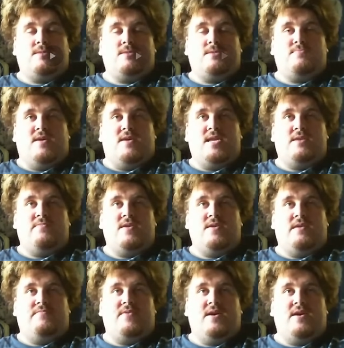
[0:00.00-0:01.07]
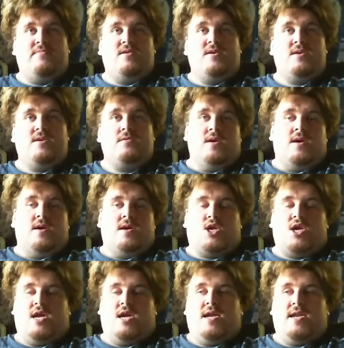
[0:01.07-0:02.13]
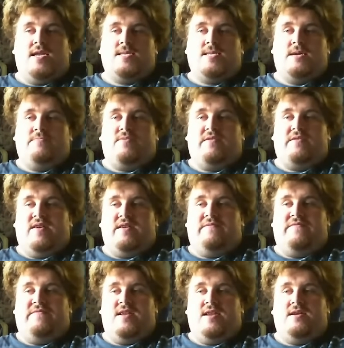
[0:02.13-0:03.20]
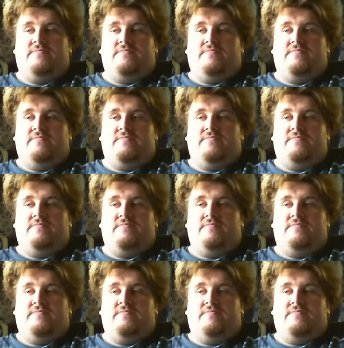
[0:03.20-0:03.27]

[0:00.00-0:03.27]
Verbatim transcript: Das meine ich mit erbärmlich. Anscheinend hat er in seinem Privatfeld,